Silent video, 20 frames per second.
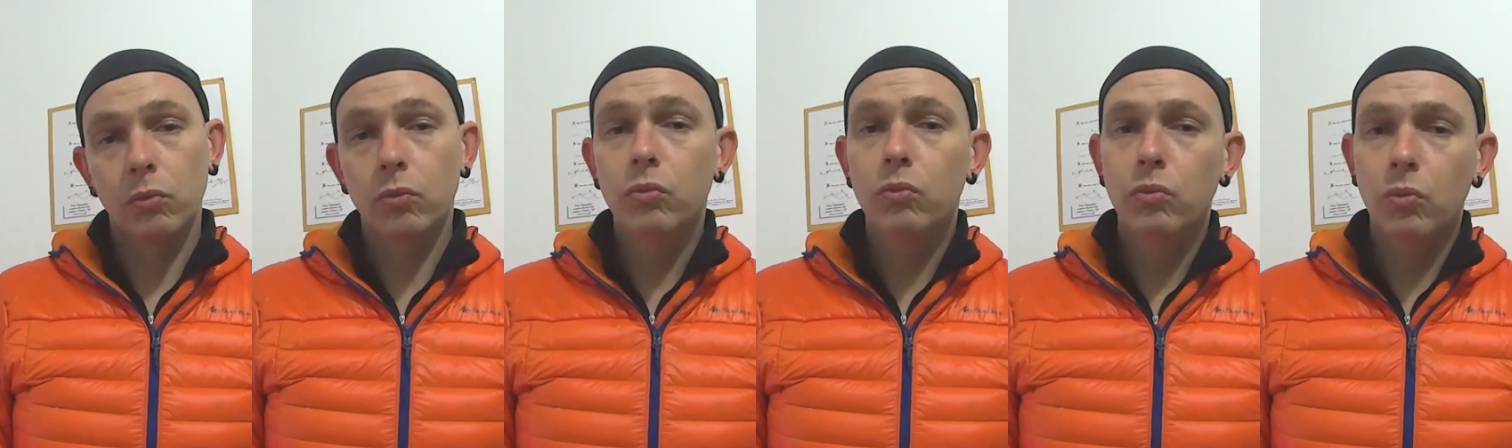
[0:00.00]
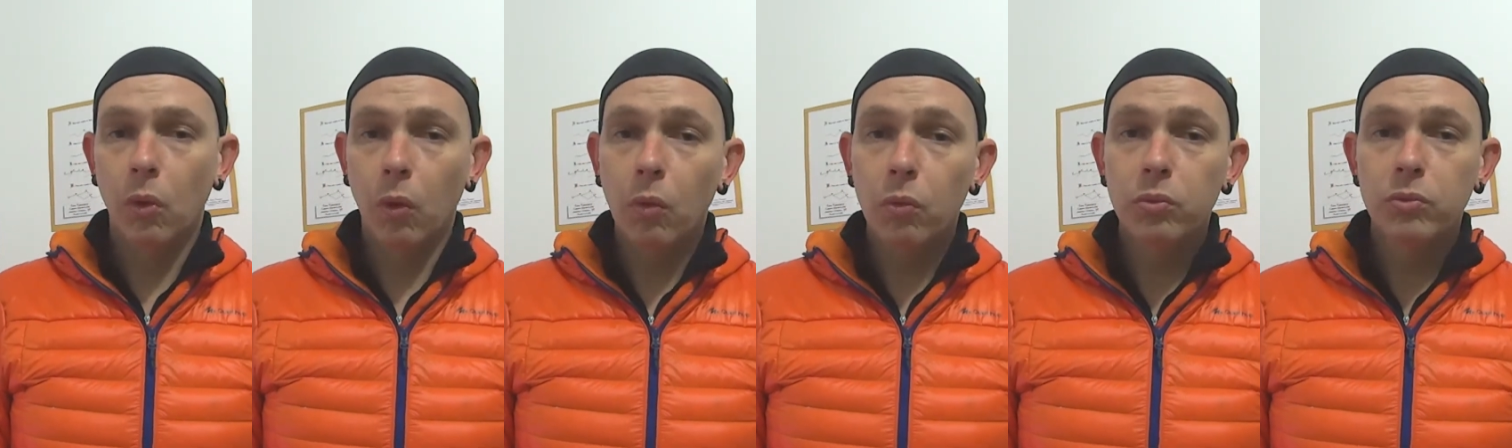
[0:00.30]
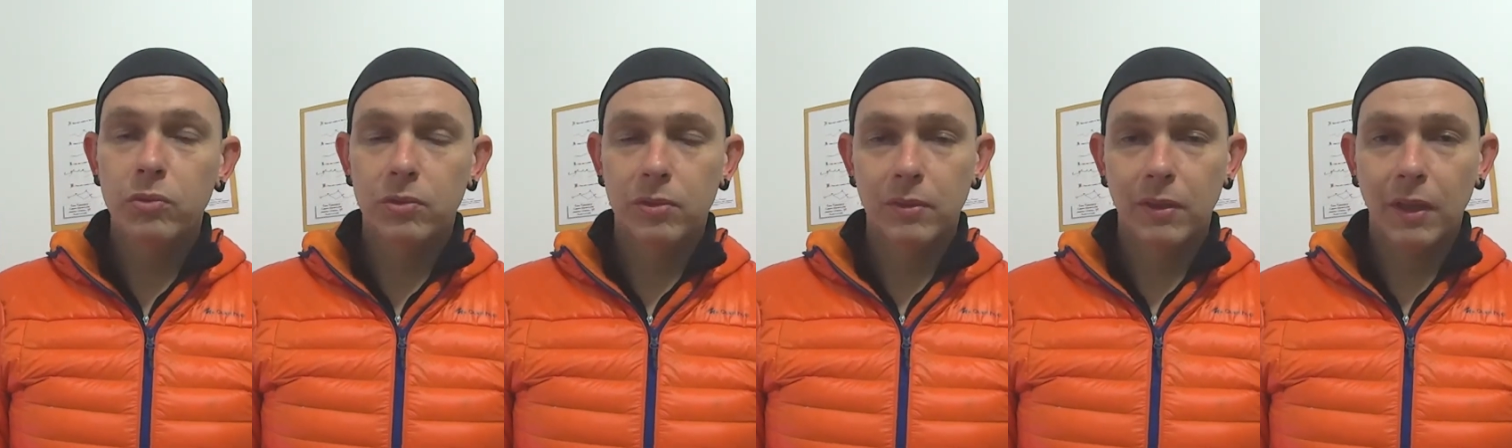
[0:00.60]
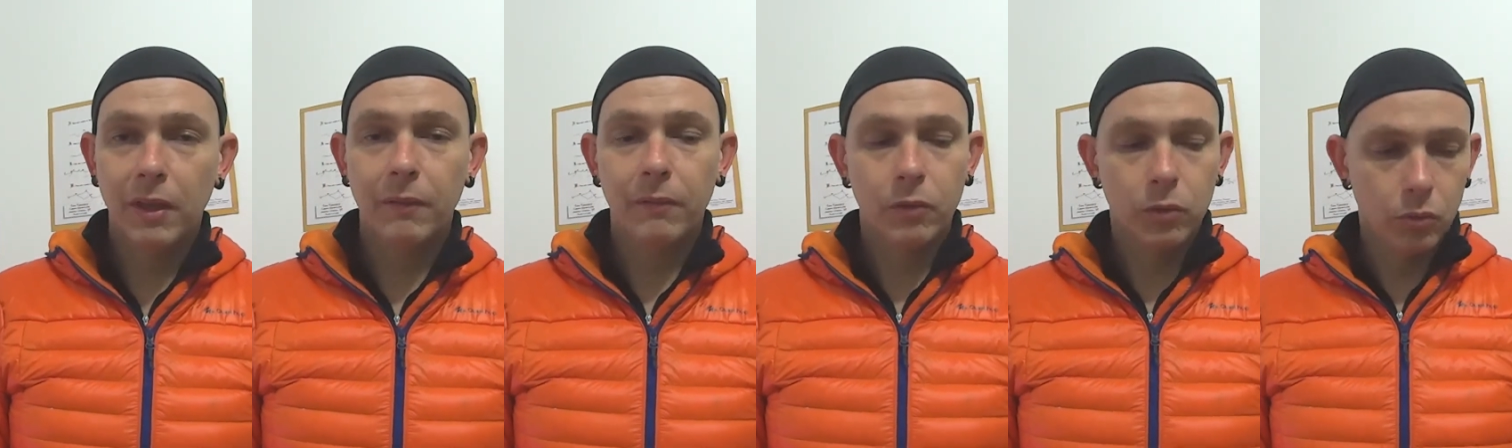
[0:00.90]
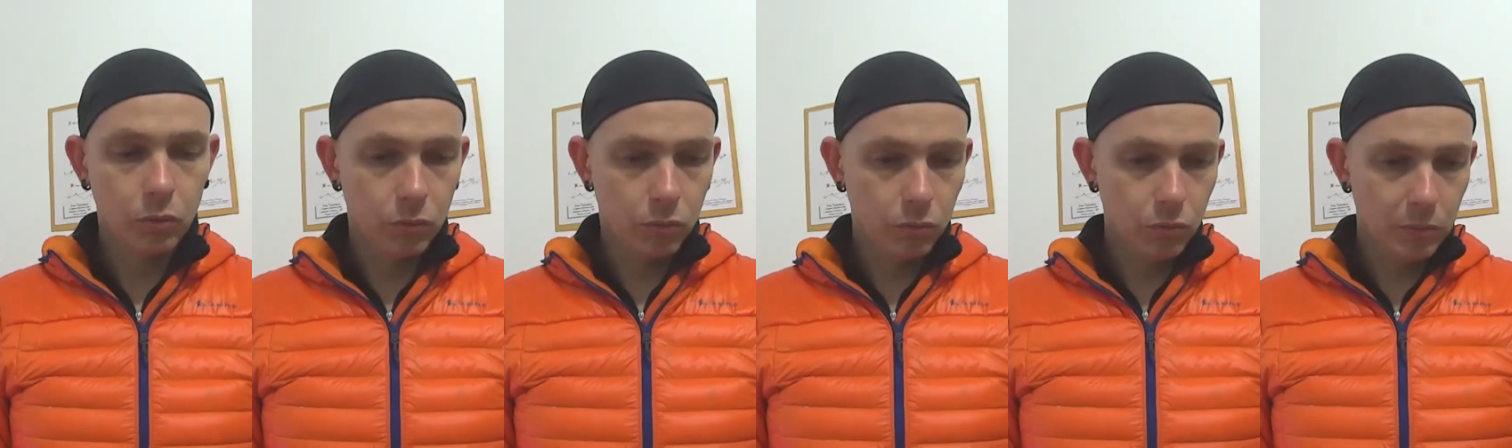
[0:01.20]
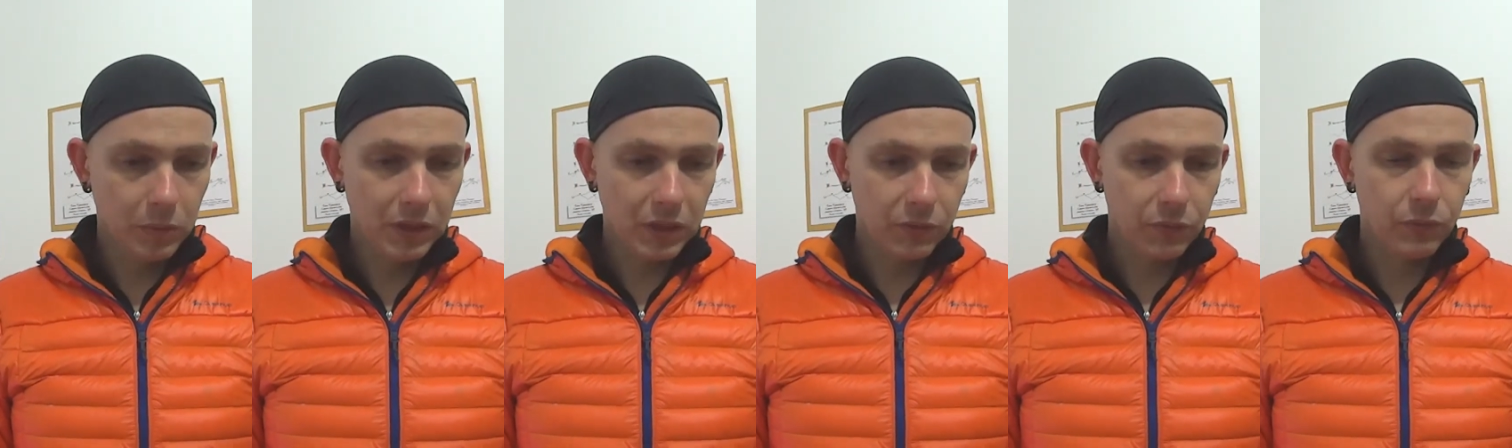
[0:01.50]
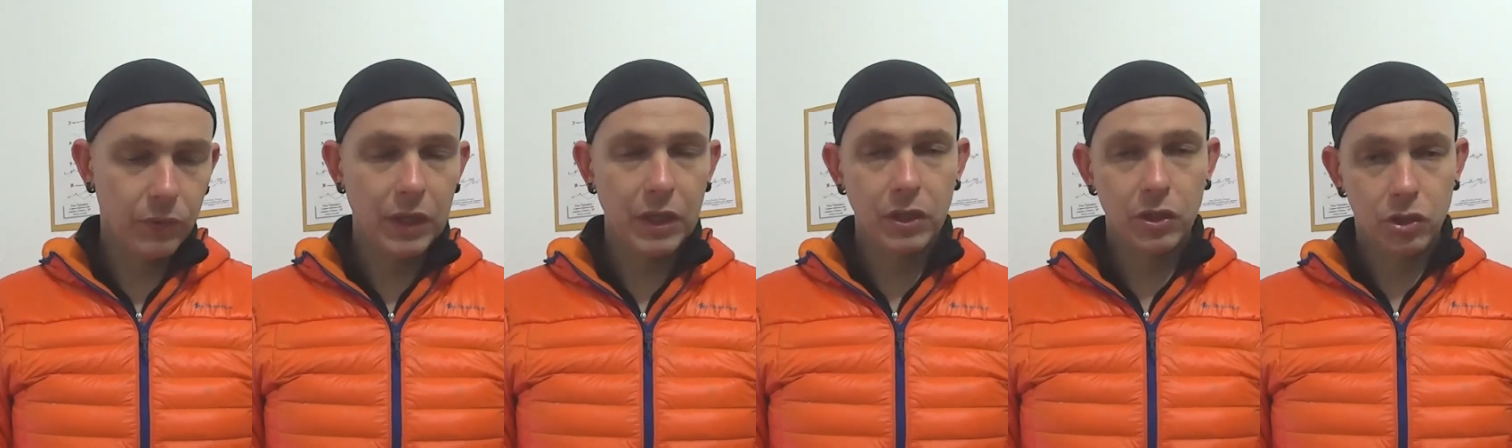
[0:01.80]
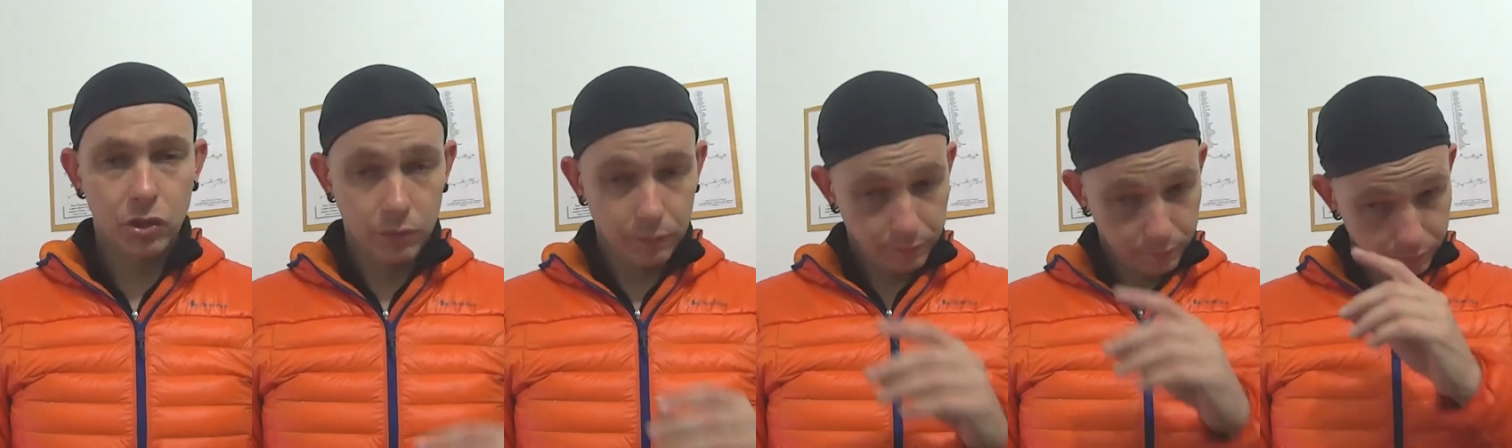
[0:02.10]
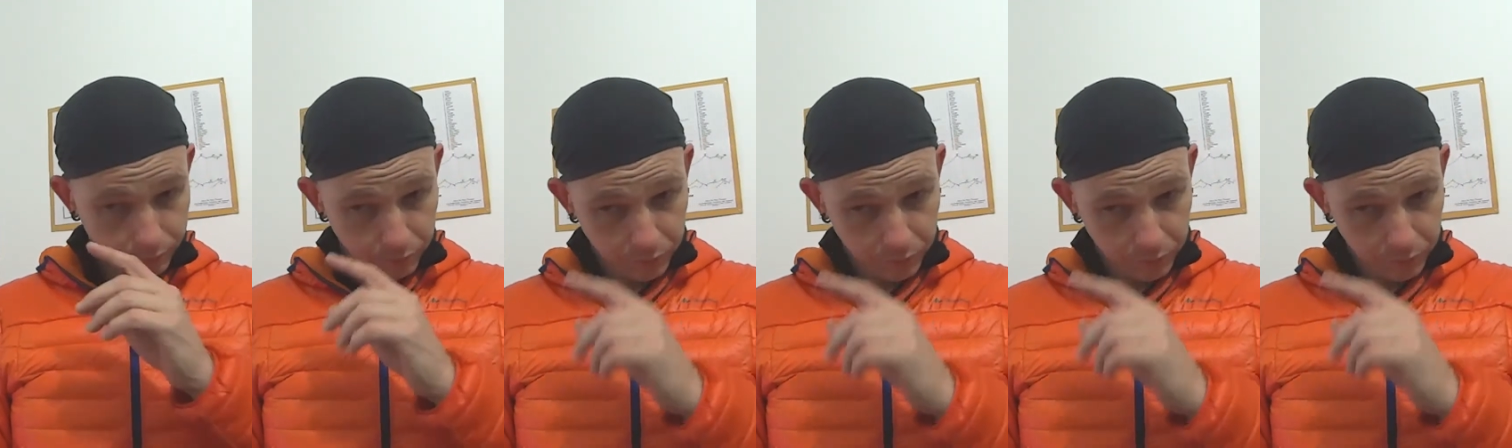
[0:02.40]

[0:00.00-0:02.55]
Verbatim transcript: 1.11, né, com uma na frente